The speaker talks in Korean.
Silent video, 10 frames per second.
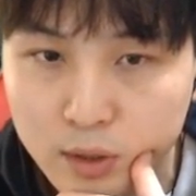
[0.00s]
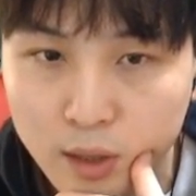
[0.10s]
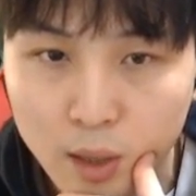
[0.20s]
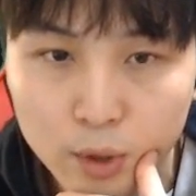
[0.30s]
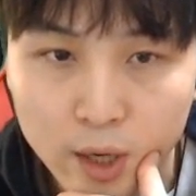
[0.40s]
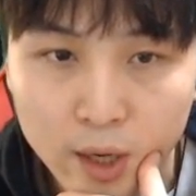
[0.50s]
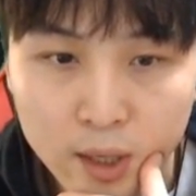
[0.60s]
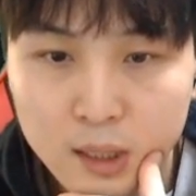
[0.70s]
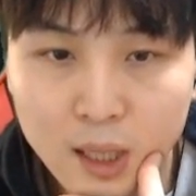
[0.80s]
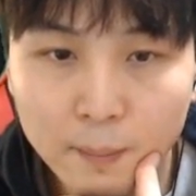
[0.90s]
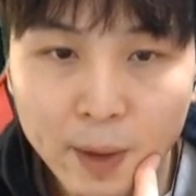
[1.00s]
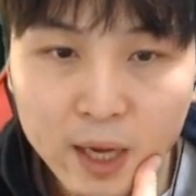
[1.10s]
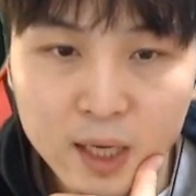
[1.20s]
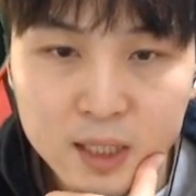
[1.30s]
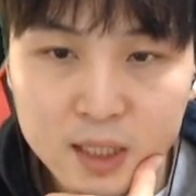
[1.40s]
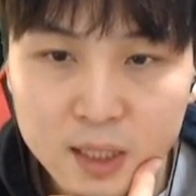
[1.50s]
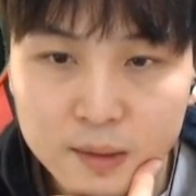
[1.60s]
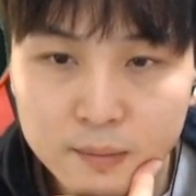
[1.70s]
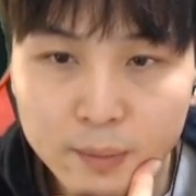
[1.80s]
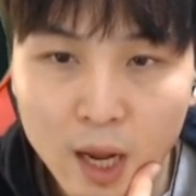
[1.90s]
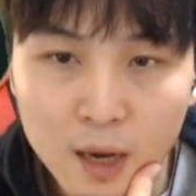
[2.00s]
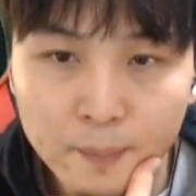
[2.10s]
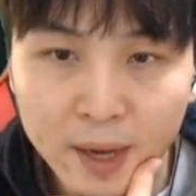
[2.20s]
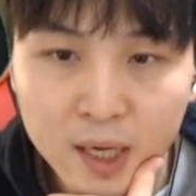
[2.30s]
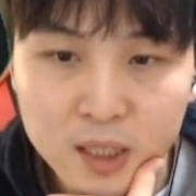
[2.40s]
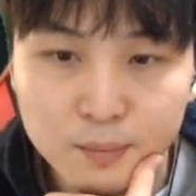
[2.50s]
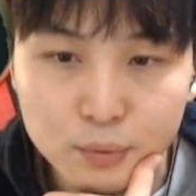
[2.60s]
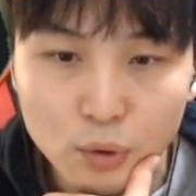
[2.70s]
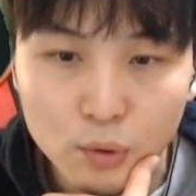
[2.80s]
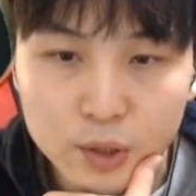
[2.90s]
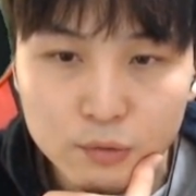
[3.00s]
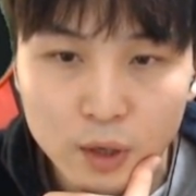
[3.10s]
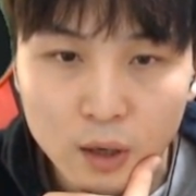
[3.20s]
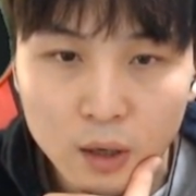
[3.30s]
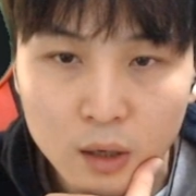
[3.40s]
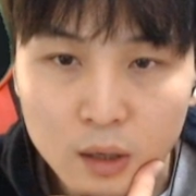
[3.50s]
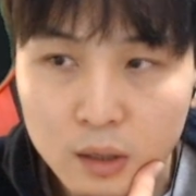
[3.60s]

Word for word: 들어가 볼게 일단 패키지 매일 패키지 무조건 있고요